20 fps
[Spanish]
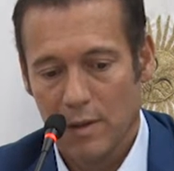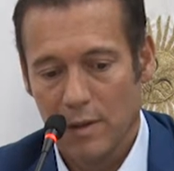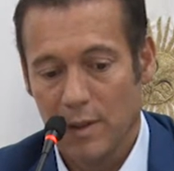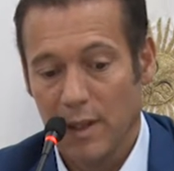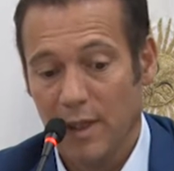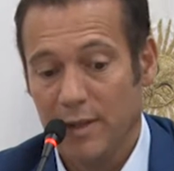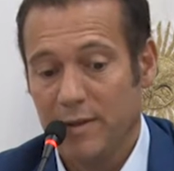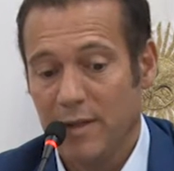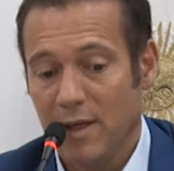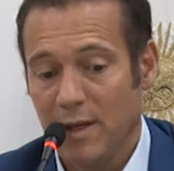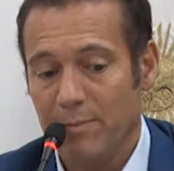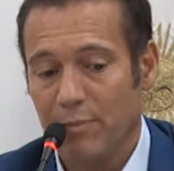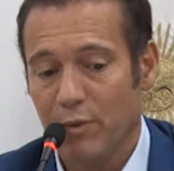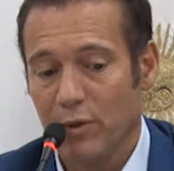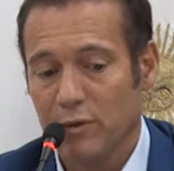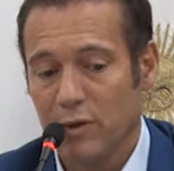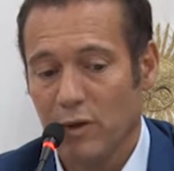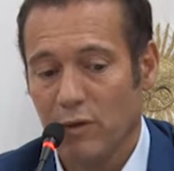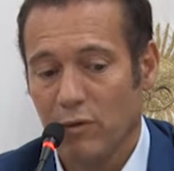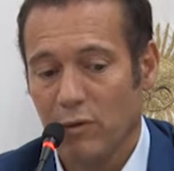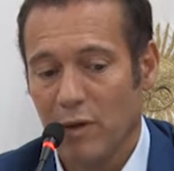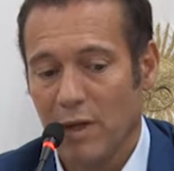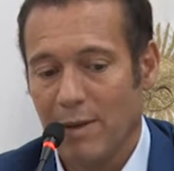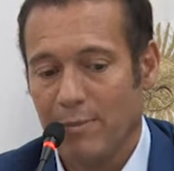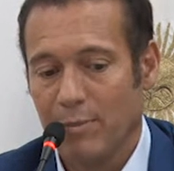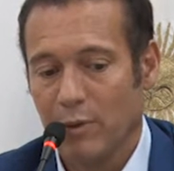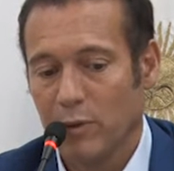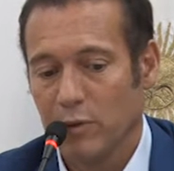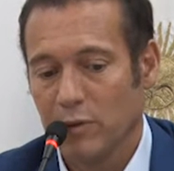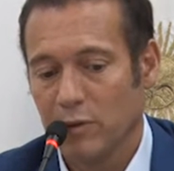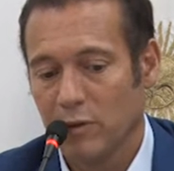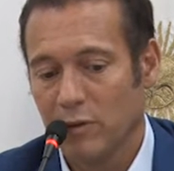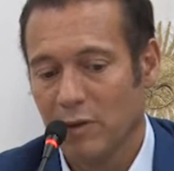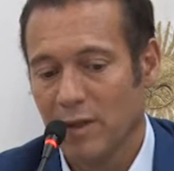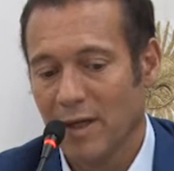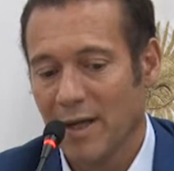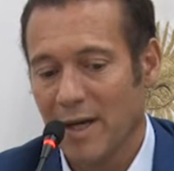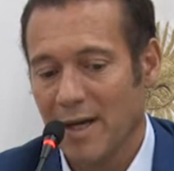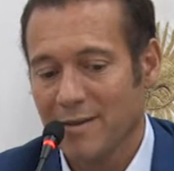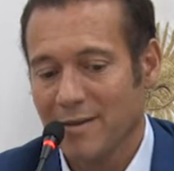del 100% de la producción
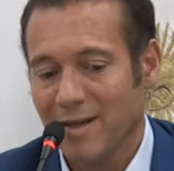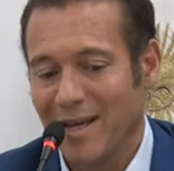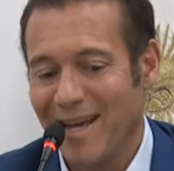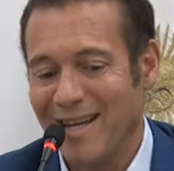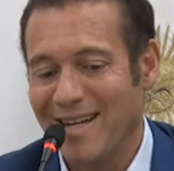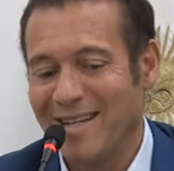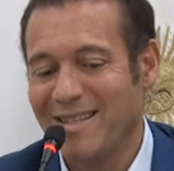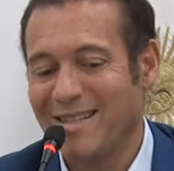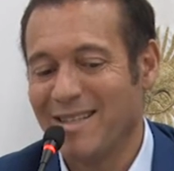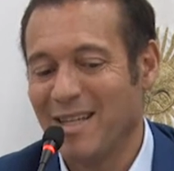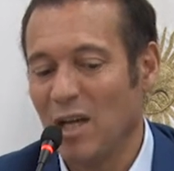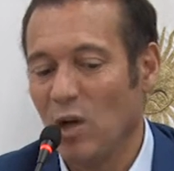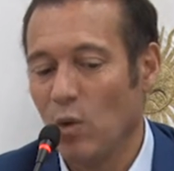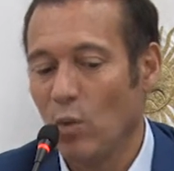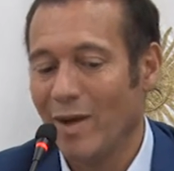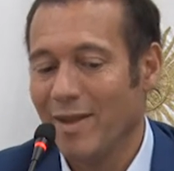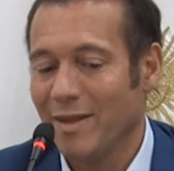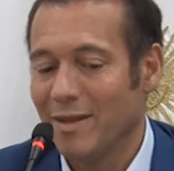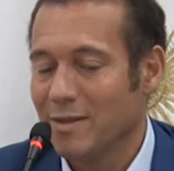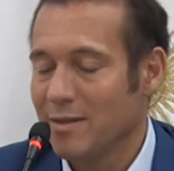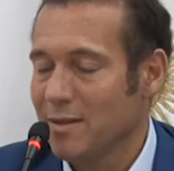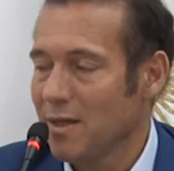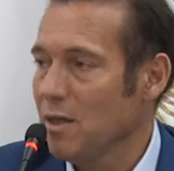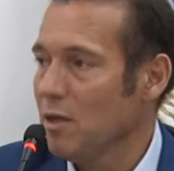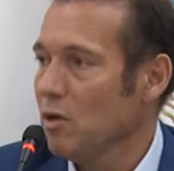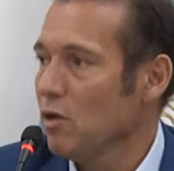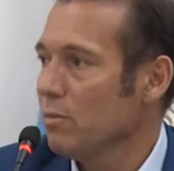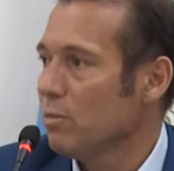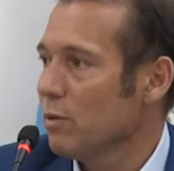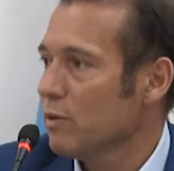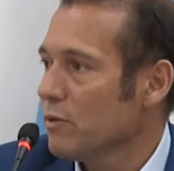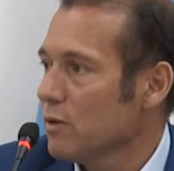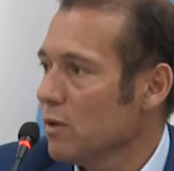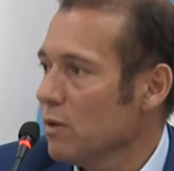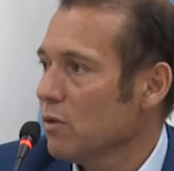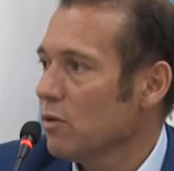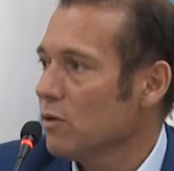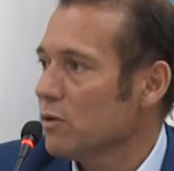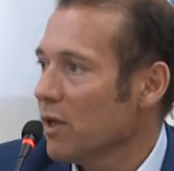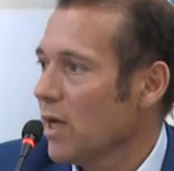de gas, el
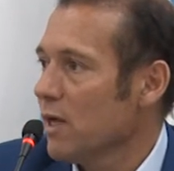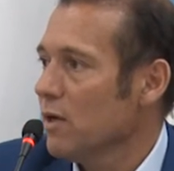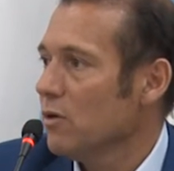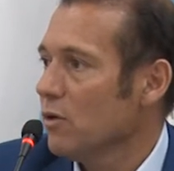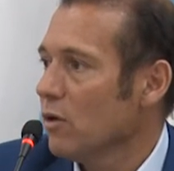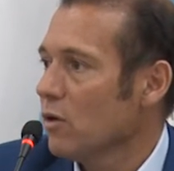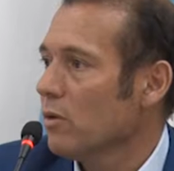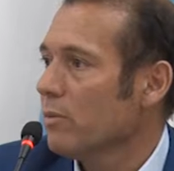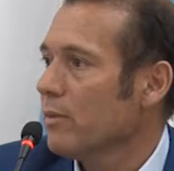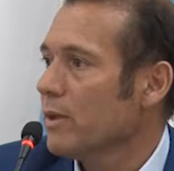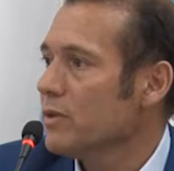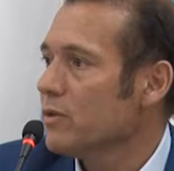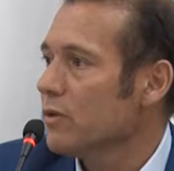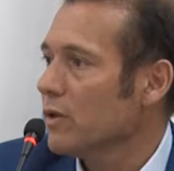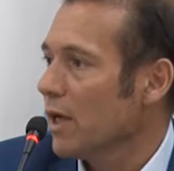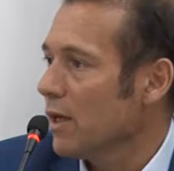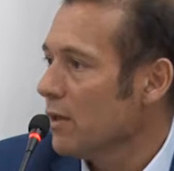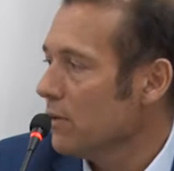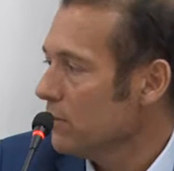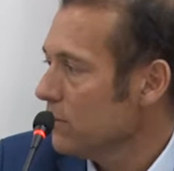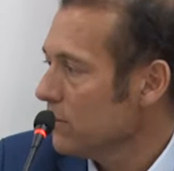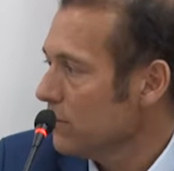55% ya es no convencional.